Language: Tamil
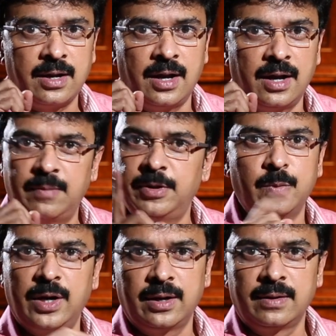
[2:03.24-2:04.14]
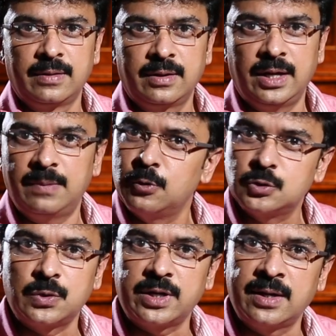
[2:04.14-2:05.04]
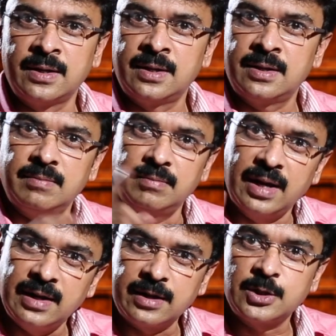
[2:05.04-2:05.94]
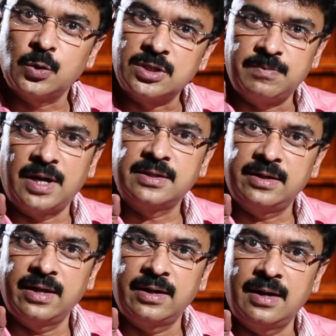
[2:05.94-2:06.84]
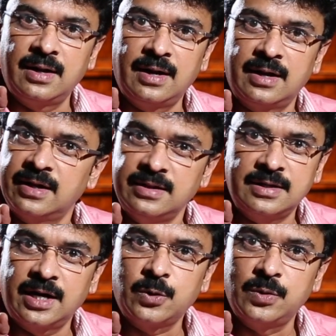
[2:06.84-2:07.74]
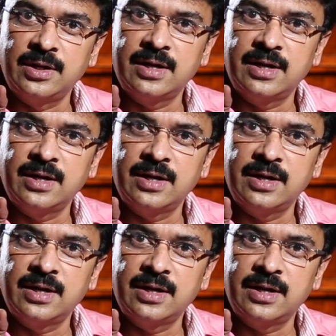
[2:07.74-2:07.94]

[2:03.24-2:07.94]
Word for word: இருக்கான் அப்படின்வாங்க இப்போவும் சொல்கிறேன் மேலேருந்து ஒருத்தன் பார்த்துக்கிட்டே இருக்கான் ஆனால் இது கடவுள்